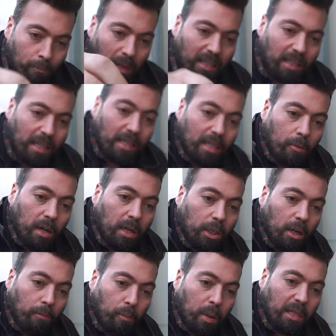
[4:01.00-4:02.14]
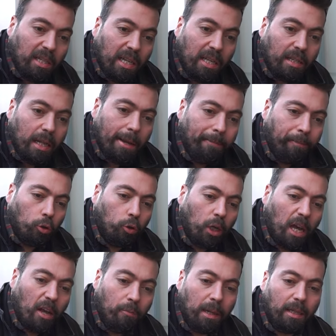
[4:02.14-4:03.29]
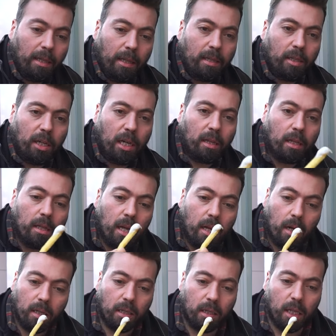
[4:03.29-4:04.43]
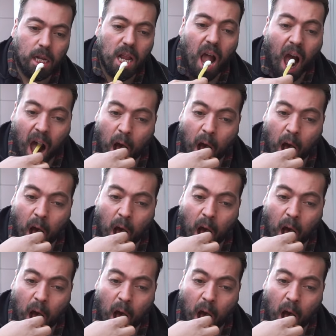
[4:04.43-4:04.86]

Patatesle bakacağım. Patates de çünkü ev patatesi şeklinde. Hazır değil.